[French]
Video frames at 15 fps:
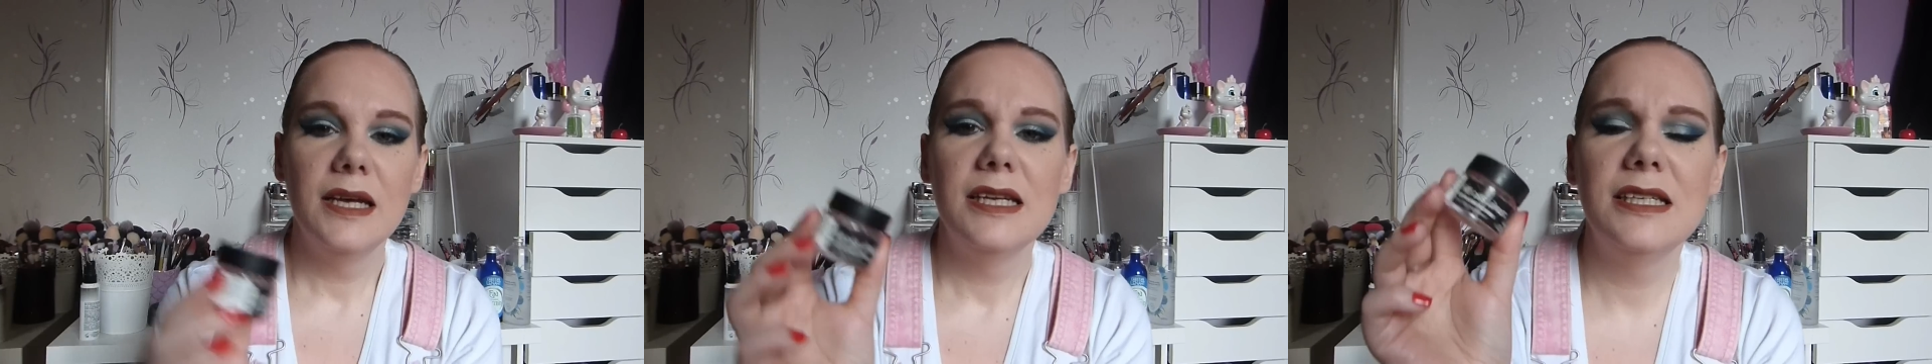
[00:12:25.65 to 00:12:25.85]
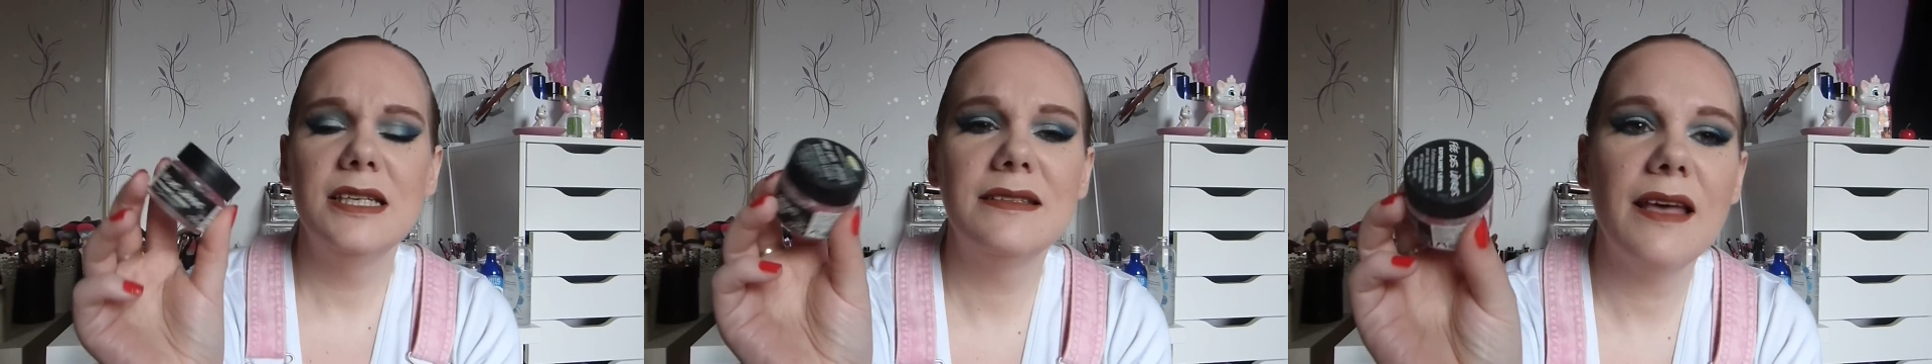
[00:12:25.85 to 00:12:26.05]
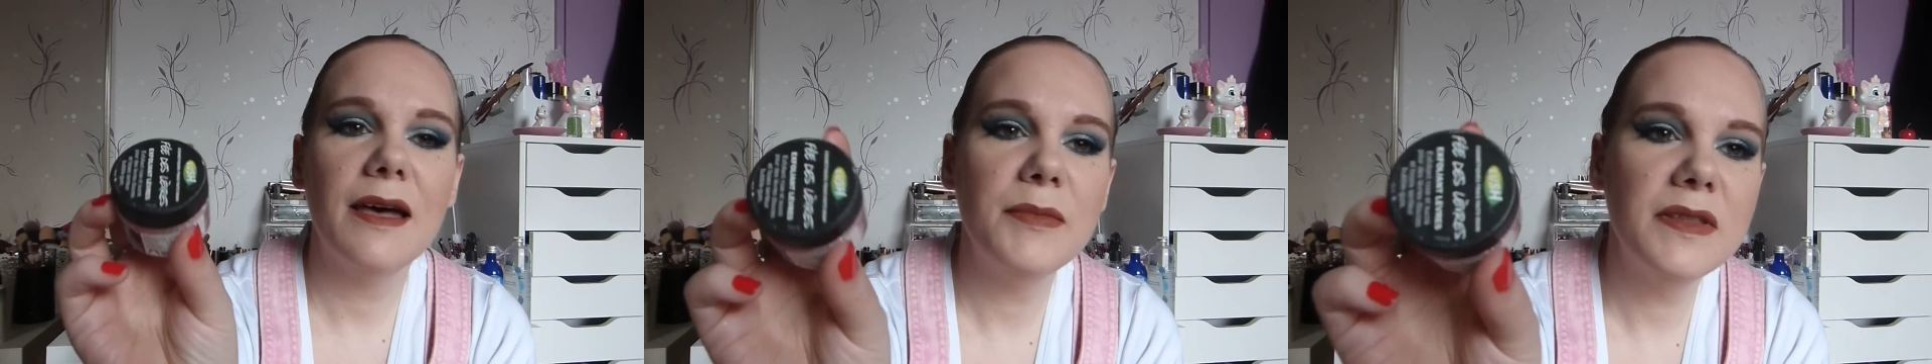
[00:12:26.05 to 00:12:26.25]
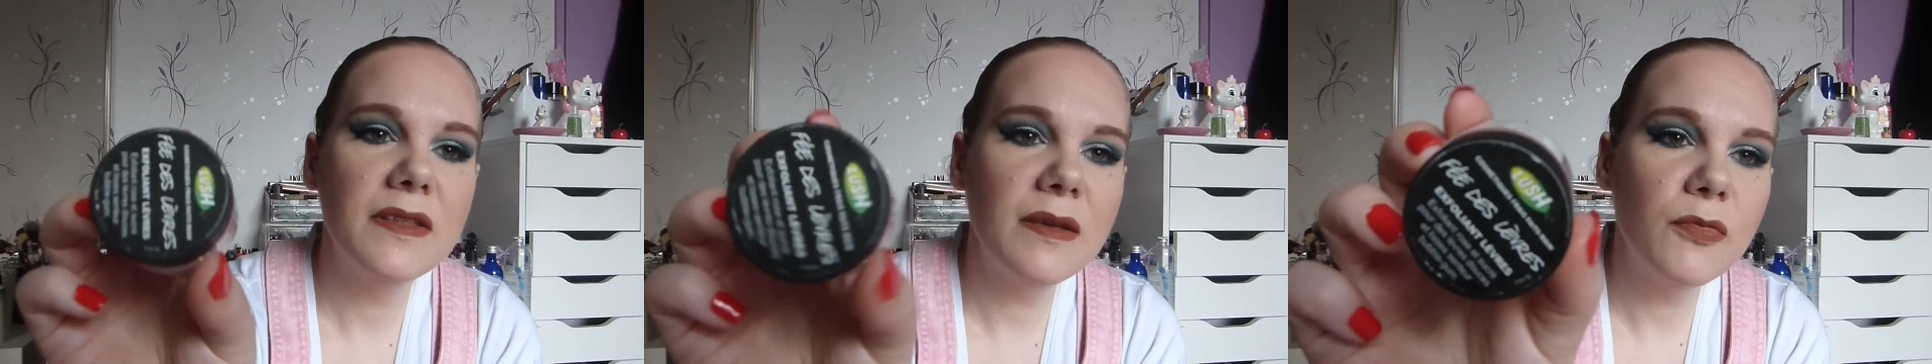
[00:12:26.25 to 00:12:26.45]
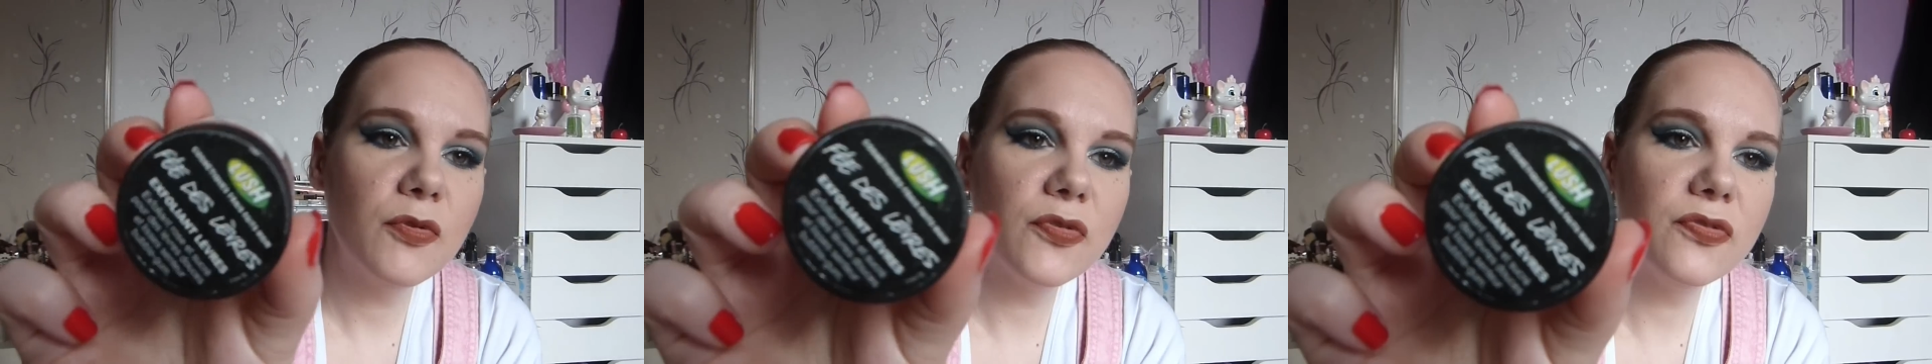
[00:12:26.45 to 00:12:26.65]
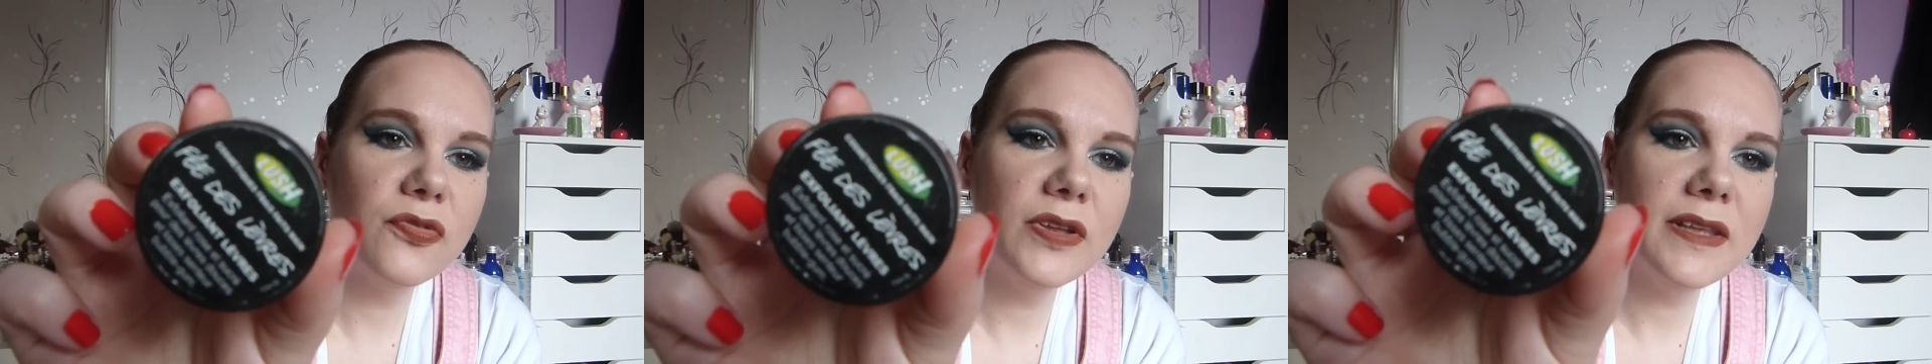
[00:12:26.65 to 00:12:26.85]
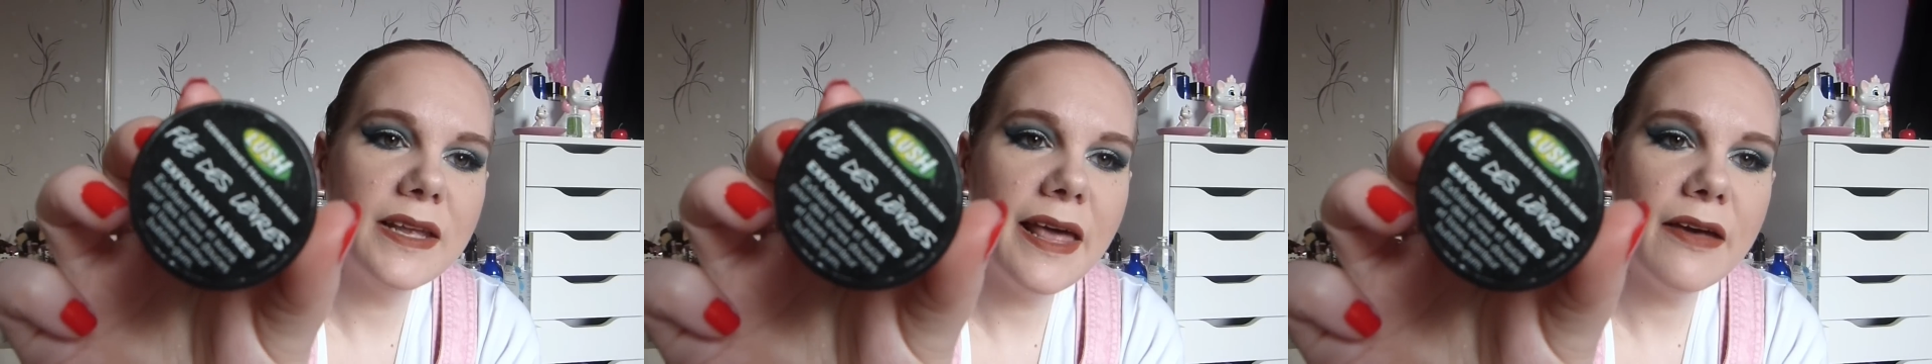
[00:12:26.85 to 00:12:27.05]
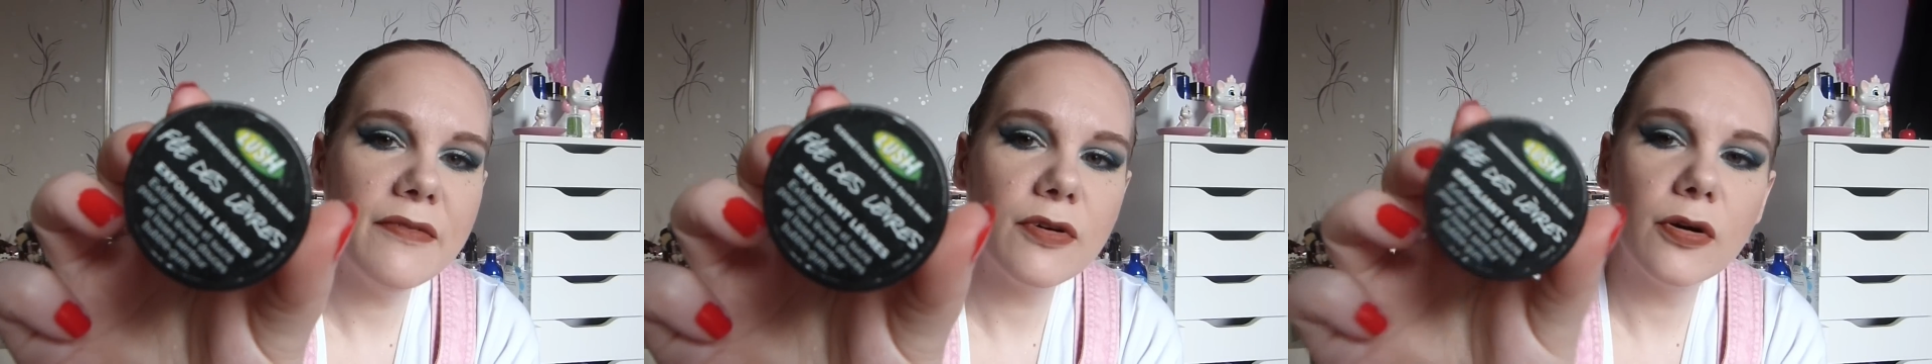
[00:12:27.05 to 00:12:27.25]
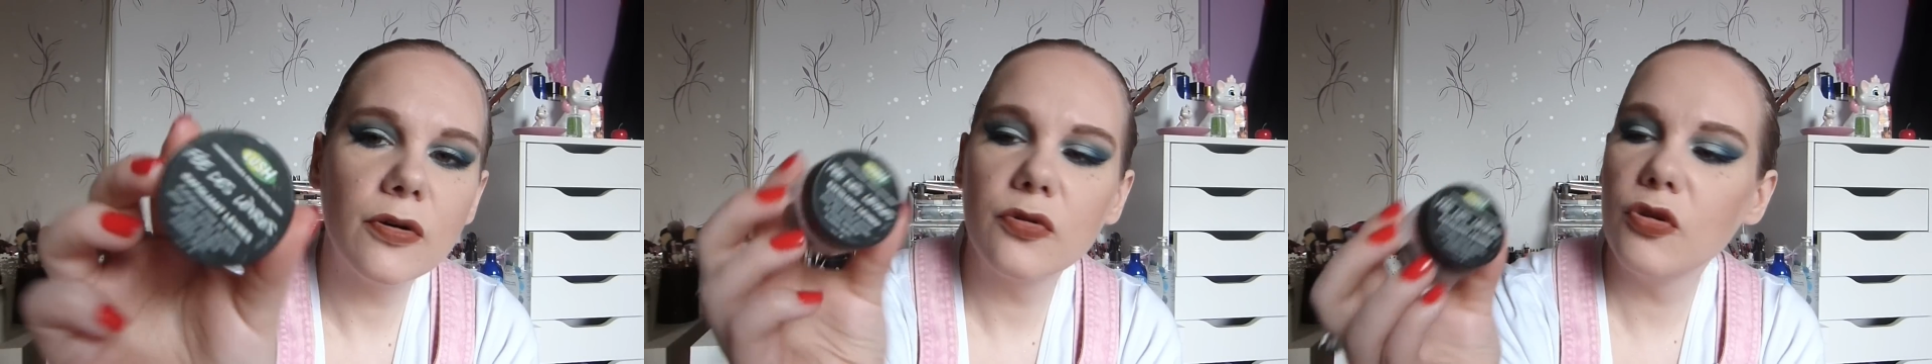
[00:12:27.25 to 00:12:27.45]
J'ai terminé mon feu des lèvres